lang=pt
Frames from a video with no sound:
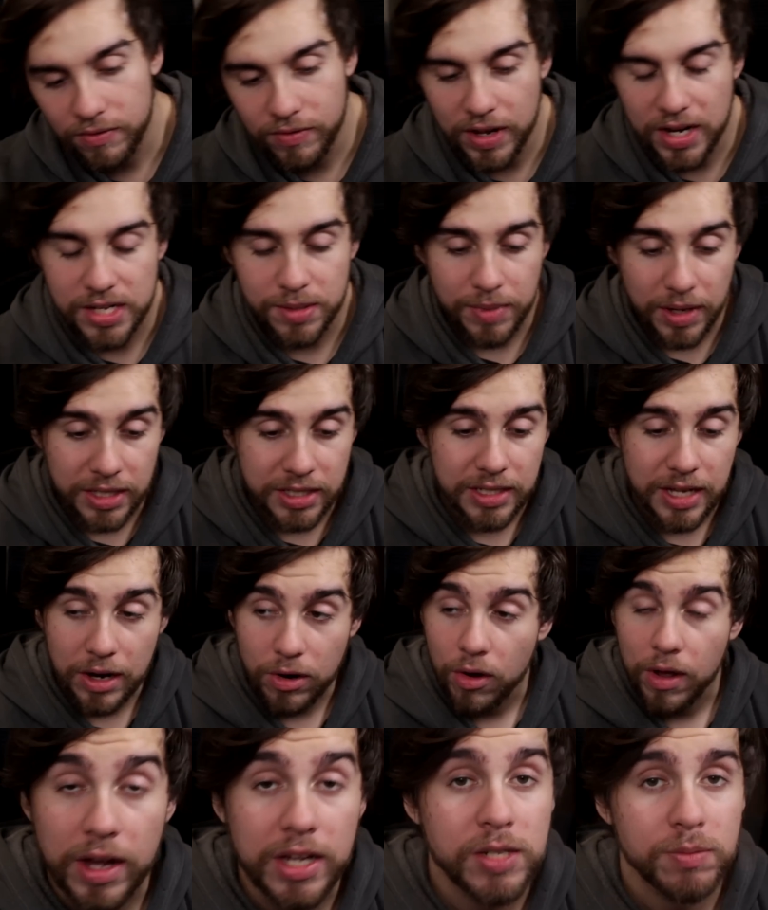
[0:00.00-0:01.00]
Infelizmente
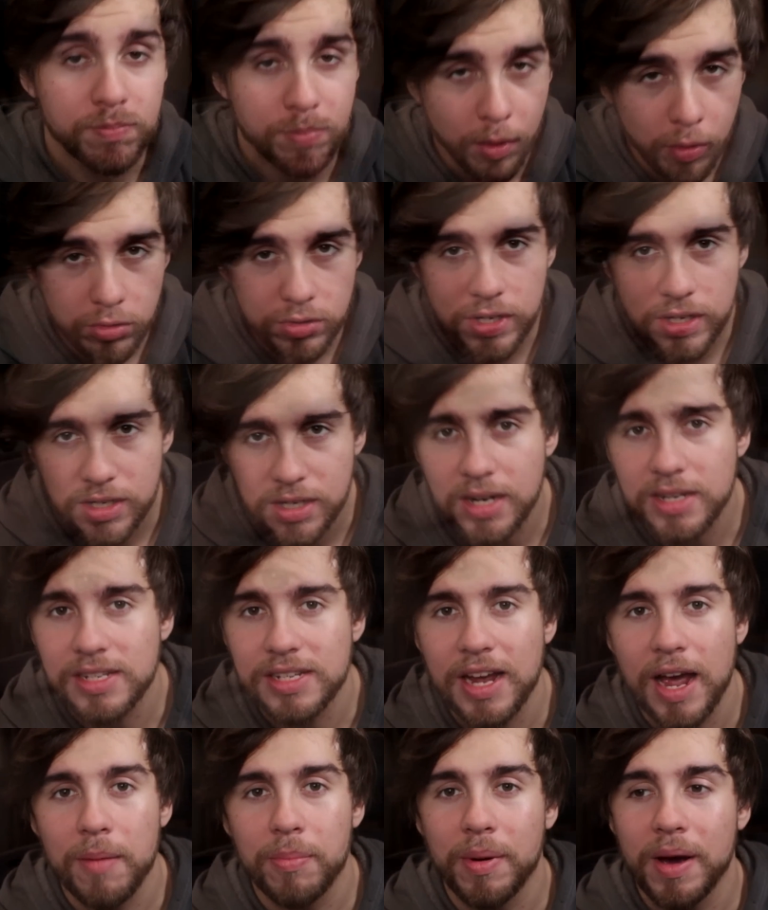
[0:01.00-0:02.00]
deram exposed
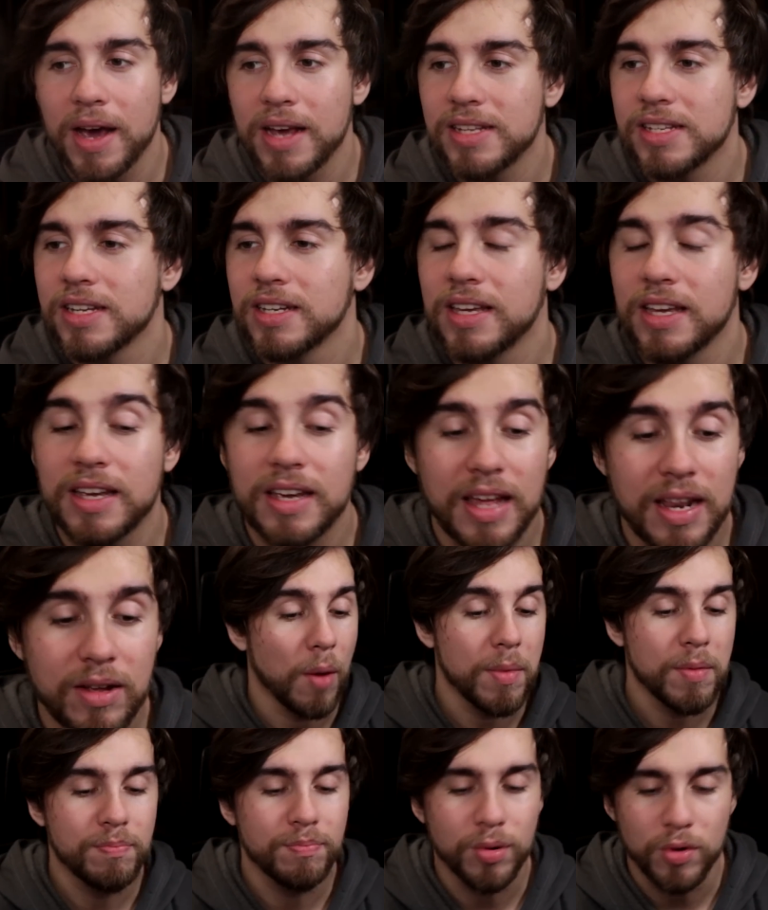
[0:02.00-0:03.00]
nesse rapaz aqui que ele
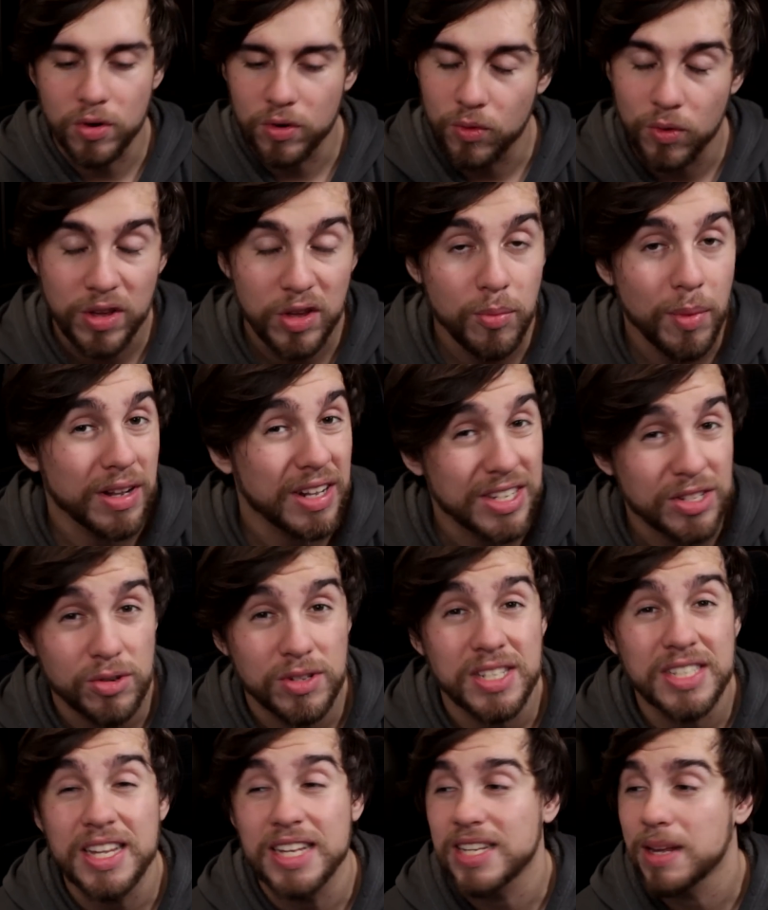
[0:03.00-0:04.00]
come porco. E uma das
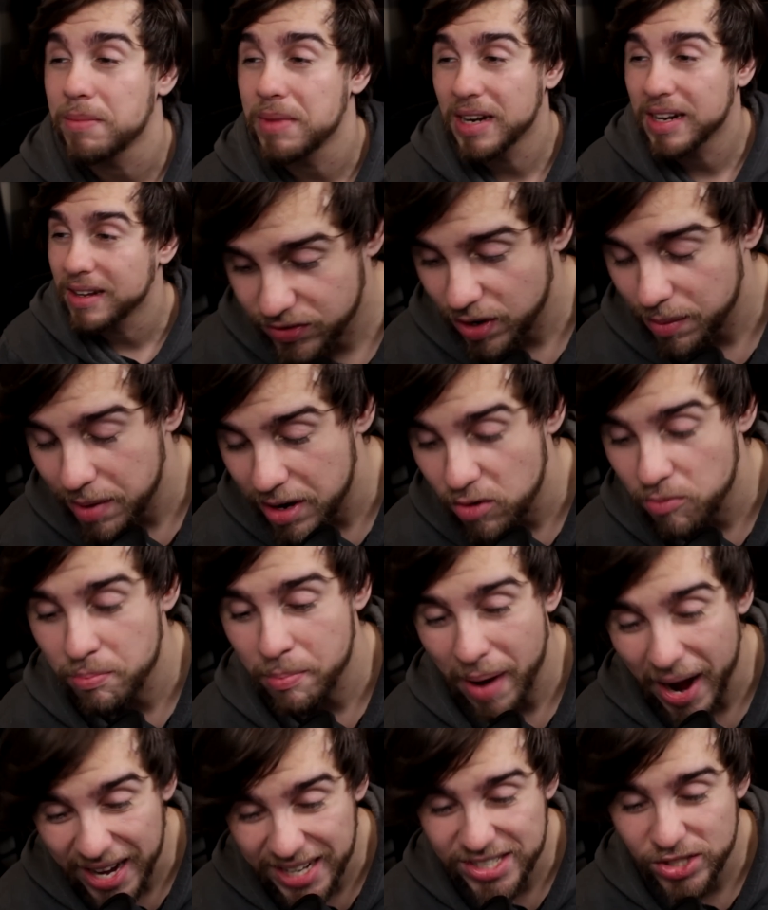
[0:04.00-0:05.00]
coisas que essa mina de vermelho
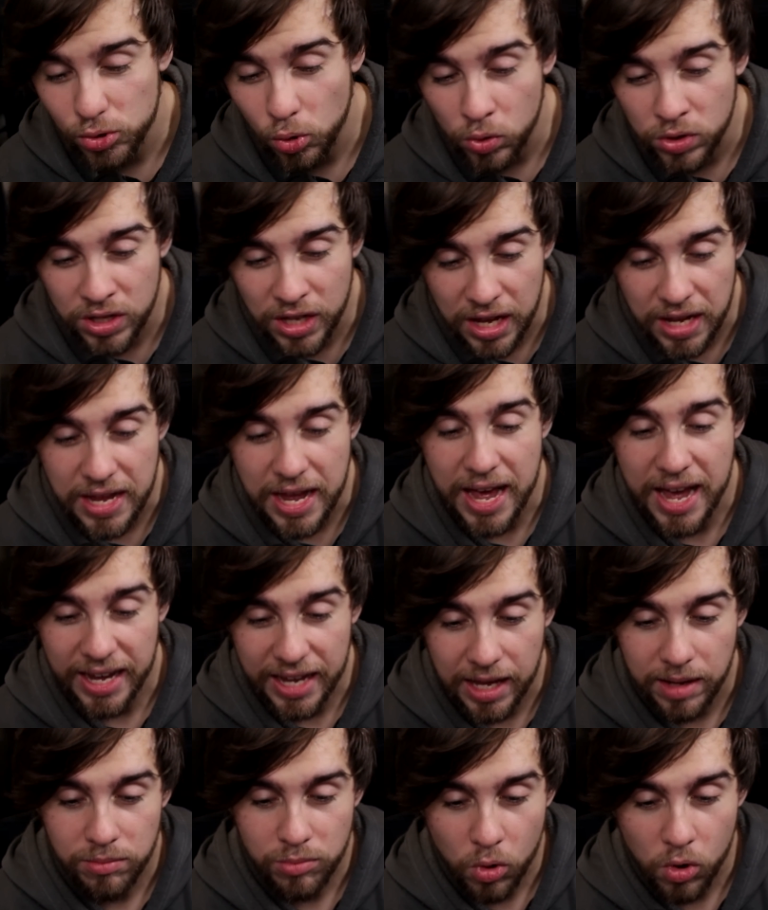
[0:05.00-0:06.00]
mais odeia é
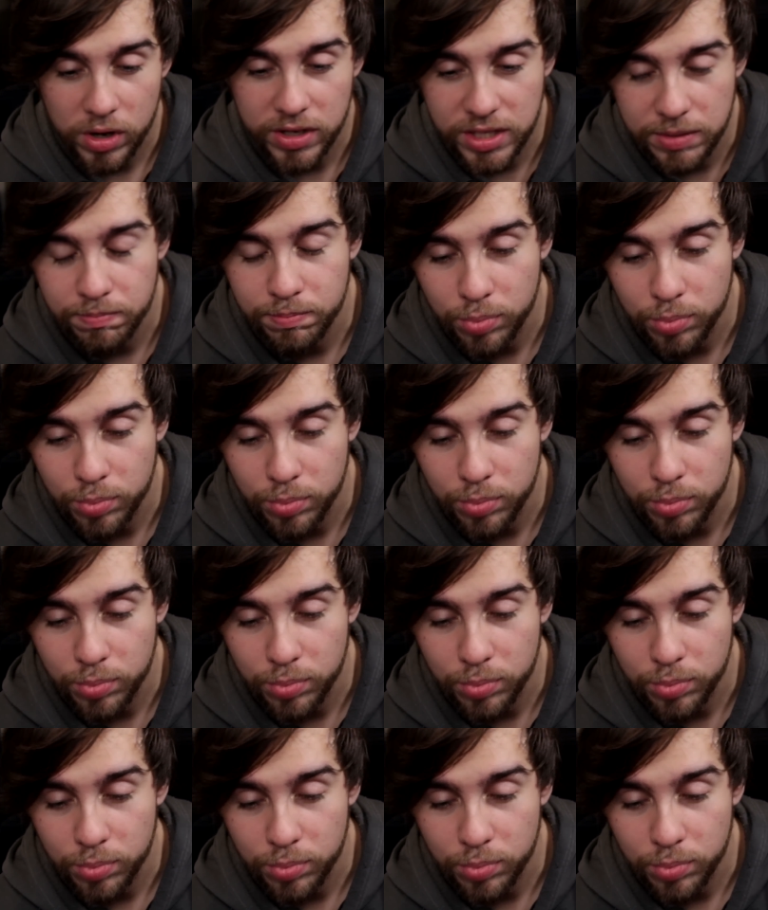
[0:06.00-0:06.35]
quem morde